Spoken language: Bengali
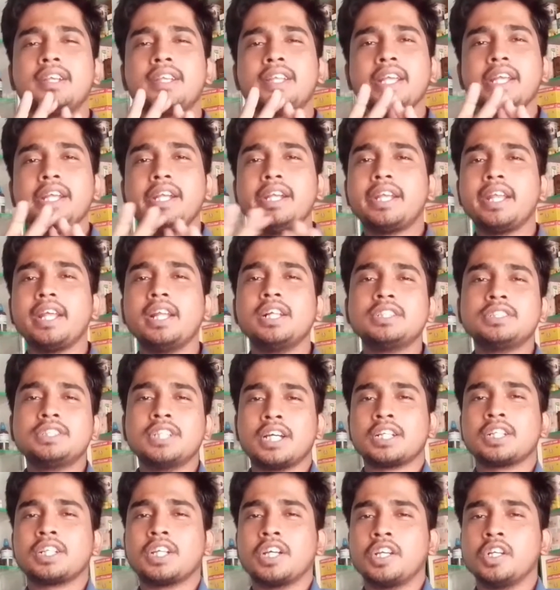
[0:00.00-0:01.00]
ডিটেলস
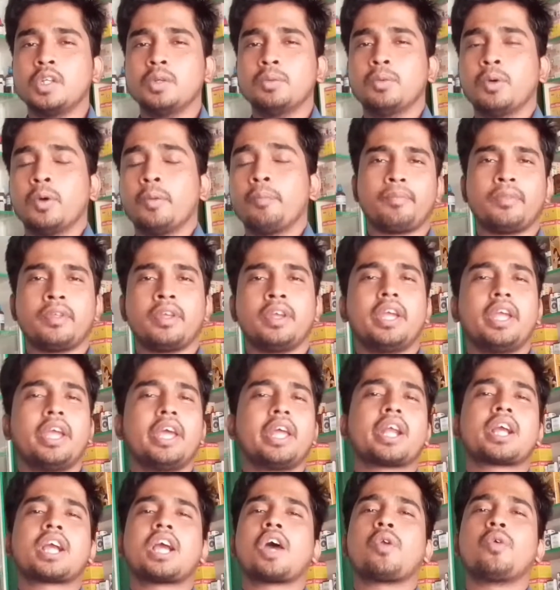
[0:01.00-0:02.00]
জানকারি দেবো
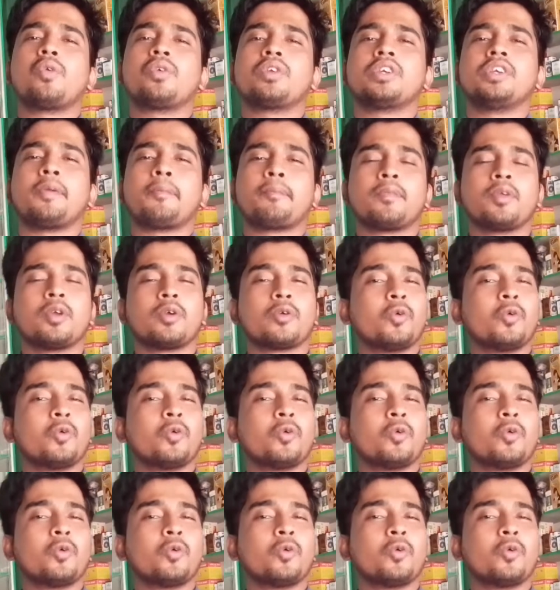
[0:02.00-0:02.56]
এর কারণ কি